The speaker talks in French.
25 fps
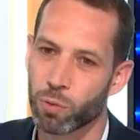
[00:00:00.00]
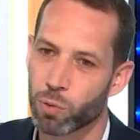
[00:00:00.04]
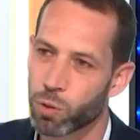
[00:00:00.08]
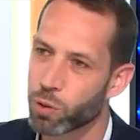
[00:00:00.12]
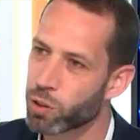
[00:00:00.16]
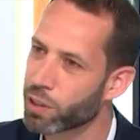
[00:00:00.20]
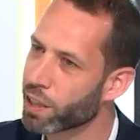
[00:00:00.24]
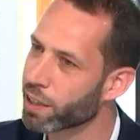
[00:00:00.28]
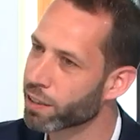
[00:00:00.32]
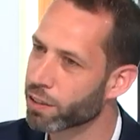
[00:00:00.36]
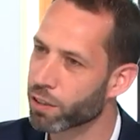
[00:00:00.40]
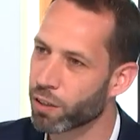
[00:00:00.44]

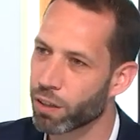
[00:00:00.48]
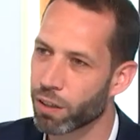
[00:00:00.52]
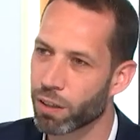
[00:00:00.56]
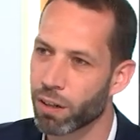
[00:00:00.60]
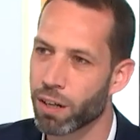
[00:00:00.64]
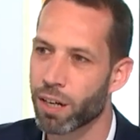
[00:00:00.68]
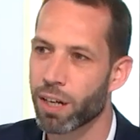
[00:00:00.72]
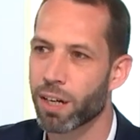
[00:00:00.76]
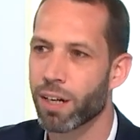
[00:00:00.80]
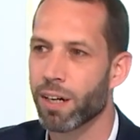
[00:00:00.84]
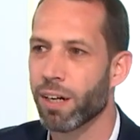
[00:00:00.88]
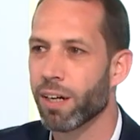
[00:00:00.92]
nouveaux
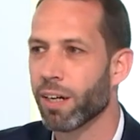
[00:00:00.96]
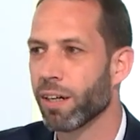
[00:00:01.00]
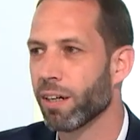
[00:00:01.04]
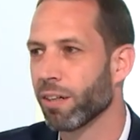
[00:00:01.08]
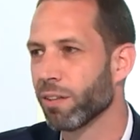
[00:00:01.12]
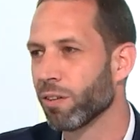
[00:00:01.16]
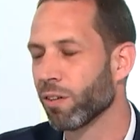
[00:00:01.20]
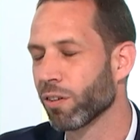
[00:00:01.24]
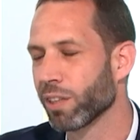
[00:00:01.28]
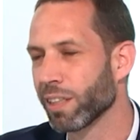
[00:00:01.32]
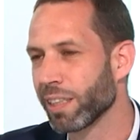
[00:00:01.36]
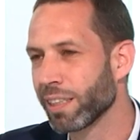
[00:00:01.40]
acteurs
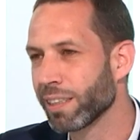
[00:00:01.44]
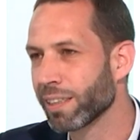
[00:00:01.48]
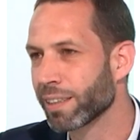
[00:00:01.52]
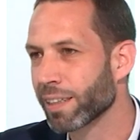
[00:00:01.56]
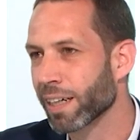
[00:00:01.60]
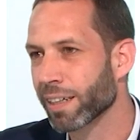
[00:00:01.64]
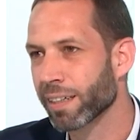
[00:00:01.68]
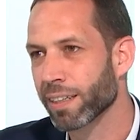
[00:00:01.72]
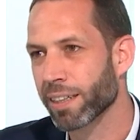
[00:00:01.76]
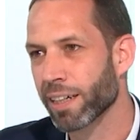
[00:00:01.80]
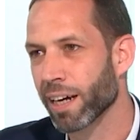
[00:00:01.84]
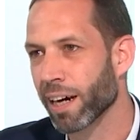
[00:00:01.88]
dans les
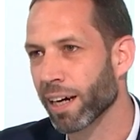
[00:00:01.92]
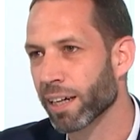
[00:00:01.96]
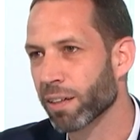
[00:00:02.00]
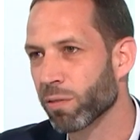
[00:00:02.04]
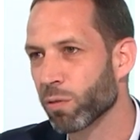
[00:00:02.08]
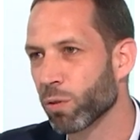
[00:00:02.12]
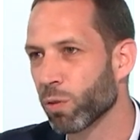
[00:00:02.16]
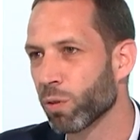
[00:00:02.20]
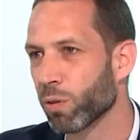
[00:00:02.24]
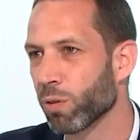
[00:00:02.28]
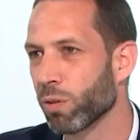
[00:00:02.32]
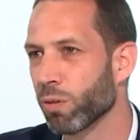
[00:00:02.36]
X-Tech qui
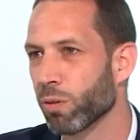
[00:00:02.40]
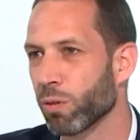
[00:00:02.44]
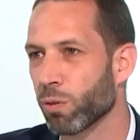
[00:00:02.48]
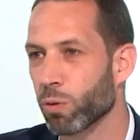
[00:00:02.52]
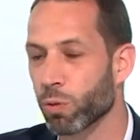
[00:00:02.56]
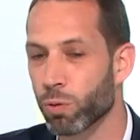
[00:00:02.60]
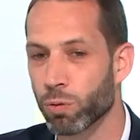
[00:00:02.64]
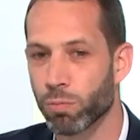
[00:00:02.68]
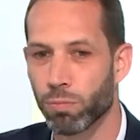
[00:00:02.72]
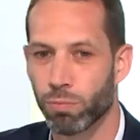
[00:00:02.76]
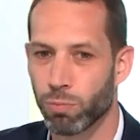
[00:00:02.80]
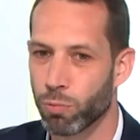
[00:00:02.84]
arrivent
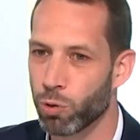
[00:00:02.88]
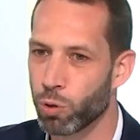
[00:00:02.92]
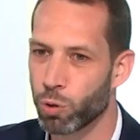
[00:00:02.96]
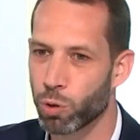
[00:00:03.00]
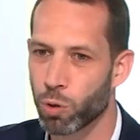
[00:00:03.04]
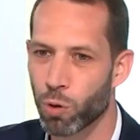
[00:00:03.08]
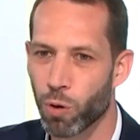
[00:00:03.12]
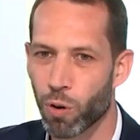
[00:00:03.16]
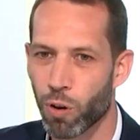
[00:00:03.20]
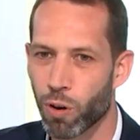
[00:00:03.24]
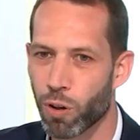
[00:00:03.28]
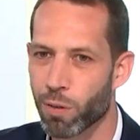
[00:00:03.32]
du
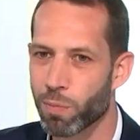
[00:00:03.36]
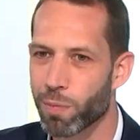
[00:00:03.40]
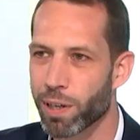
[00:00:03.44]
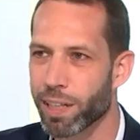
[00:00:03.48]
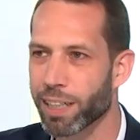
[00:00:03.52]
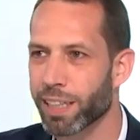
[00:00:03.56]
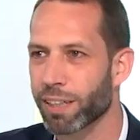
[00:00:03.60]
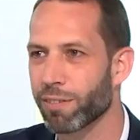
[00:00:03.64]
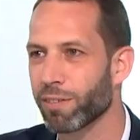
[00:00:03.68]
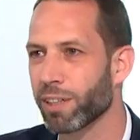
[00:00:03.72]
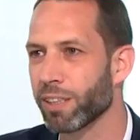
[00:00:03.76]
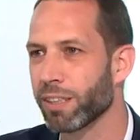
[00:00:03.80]
jour au
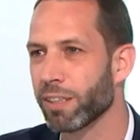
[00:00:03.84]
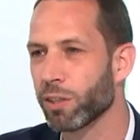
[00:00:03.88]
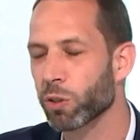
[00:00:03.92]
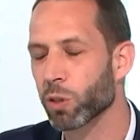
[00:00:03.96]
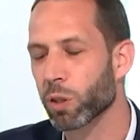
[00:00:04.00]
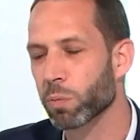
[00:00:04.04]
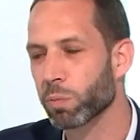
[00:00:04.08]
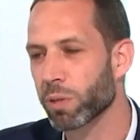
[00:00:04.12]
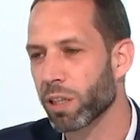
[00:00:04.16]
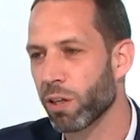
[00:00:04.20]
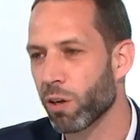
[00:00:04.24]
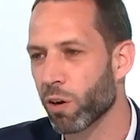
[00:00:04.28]
lendemain et qui viennent
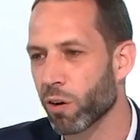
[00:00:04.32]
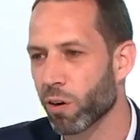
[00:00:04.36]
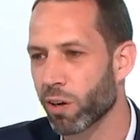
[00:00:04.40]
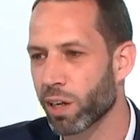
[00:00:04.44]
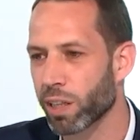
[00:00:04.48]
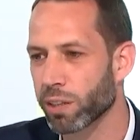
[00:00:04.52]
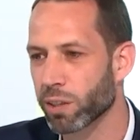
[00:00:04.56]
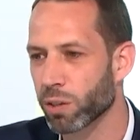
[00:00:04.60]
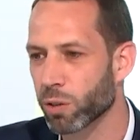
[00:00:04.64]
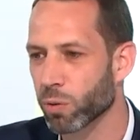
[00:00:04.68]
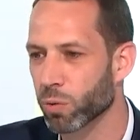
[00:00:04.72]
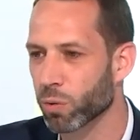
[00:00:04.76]
disrupter leurs
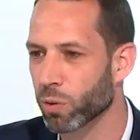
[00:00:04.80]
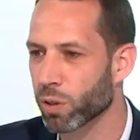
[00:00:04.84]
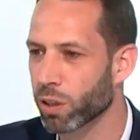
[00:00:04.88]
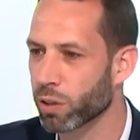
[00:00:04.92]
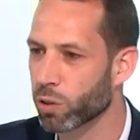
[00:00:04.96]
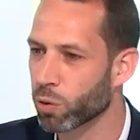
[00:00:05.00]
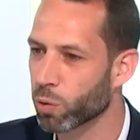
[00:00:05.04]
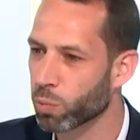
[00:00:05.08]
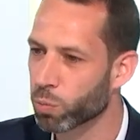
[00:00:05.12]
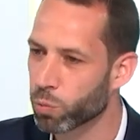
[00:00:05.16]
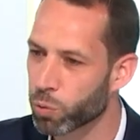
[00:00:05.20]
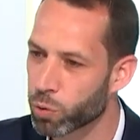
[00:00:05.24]
relations. Donc
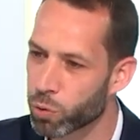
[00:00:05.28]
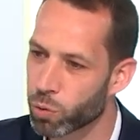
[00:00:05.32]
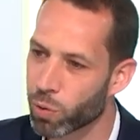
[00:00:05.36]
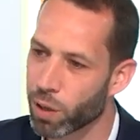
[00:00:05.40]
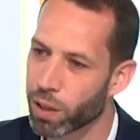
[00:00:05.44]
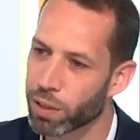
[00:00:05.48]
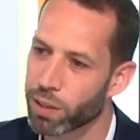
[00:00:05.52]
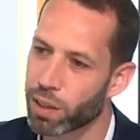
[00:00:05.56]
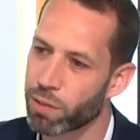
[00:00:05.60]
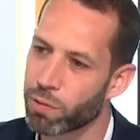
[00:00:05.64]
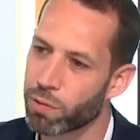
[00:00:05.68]
ils ont besoin